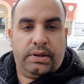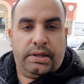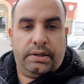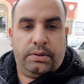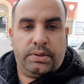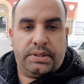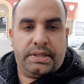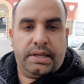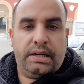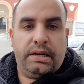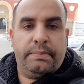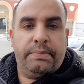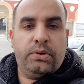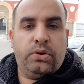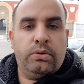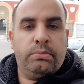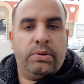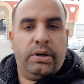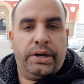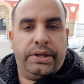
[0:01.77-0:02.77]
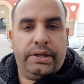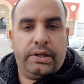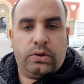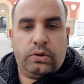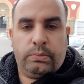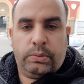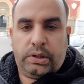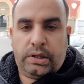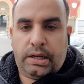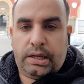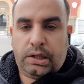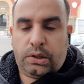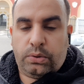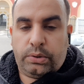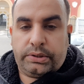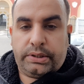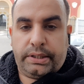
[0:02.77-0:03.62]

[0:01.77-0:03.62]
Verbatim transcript: أهلا وسهلا بكم وحياكم الله الأخوة